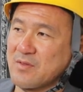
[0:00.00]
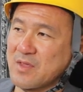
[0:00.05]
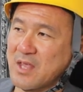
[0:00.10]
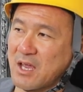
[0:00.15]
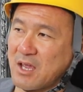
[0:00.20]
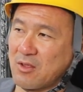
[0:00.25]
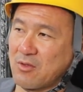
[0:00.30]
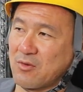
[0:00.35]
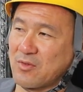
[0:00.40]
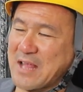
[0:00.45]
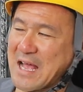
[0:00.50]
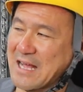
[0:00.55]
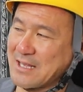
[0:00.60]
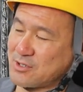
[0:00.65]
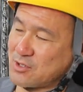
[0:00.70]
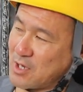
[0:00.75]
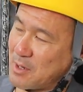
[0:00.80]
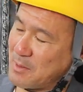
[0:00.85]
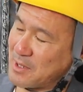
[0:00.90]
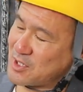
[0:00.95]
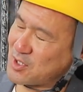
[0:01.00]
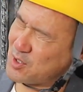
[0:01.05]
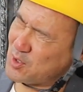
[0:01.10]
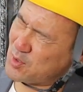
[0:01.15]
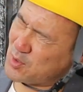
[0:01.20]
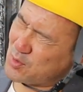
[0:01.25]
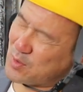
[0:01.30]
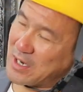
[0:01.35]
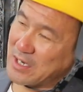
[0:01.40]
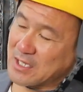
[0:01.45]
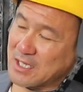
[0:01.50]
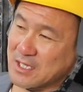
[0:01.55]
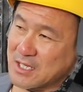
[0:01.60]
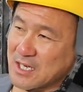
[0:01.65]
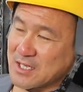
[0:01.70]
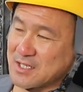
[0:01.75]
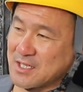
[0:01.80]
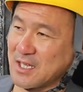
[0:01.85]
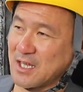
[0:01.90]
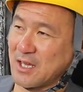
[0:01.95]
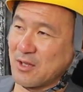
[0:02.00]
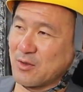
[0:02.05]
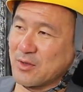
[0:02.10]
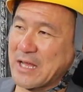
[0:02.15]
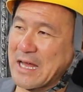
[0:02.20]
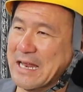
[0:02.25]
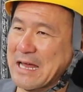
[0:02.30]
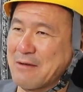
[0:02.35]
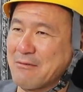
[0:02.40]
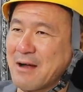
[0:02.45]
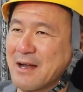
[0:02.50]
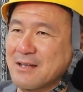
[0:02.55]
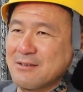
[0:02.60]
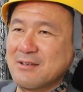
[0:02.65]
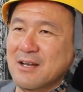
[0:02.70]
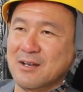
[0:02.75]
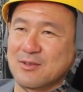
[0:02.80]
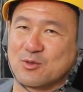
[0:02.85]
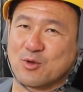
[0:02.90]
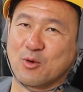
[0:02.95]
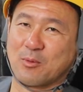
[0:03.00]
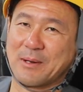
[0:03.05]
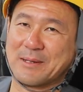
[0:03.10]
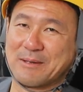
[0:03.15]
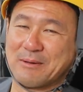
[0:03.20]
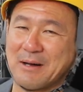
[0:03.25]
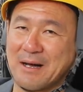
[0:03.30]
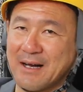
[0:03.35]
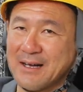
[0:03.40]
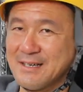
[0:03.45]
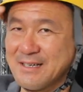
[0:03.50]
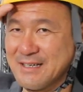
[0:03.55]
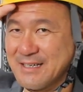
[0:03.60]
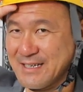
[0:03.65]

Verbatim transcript: だけどなんちゅうまあ、9割って言ったら捨てたけど7割ぐらいのとこまでは、